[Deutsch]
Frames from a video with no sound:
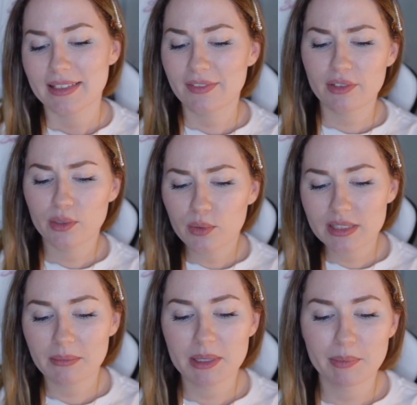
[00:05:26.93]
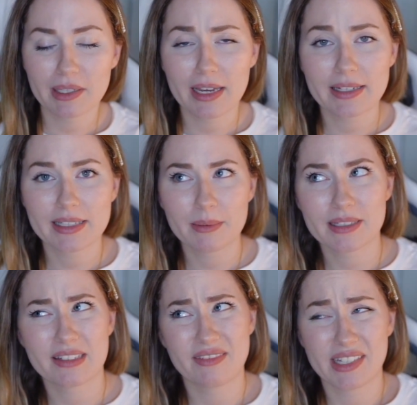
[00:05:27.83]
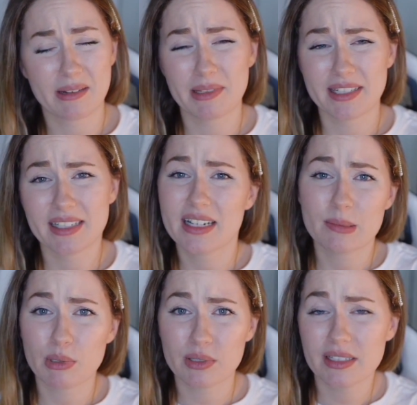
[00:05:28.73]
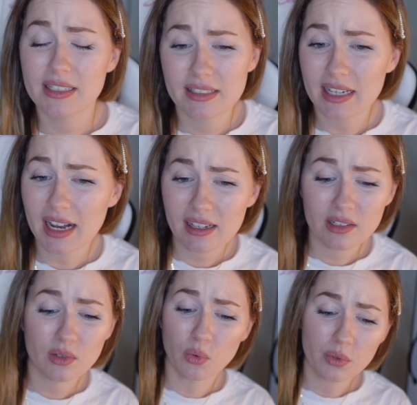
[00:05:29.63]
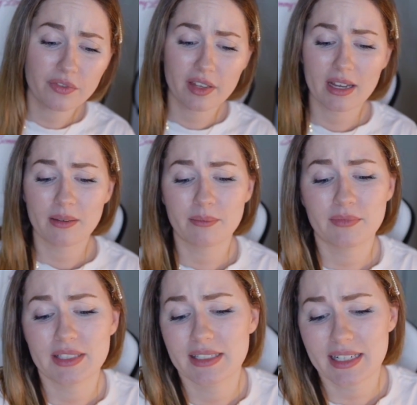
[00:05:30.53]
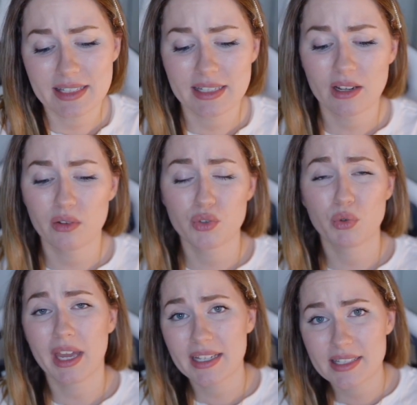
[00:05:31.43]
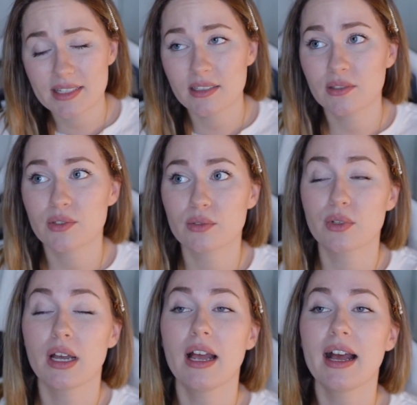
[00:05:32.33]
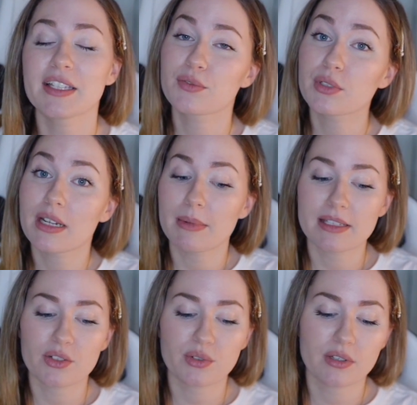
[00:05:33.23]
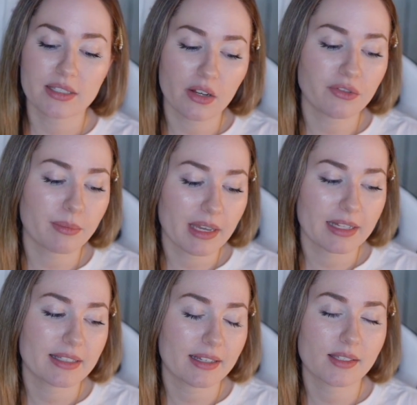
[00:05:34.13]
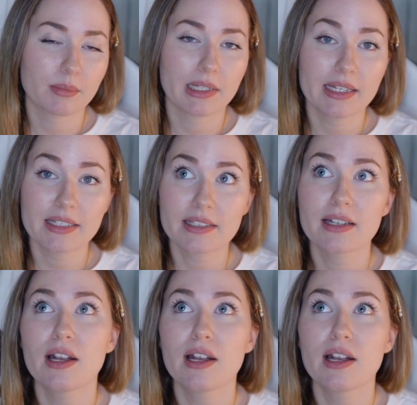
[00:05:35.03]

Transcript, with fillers: sehr viele Jungs haben mich beleidigt, haben gesagt, ja, wie kann man sich denn als Blondine die Haare rot färben? Wie sieht das denn aus, du Hexe und so. Also ich wurde damals dann schon sehr oft mal als Hexe beleidigt.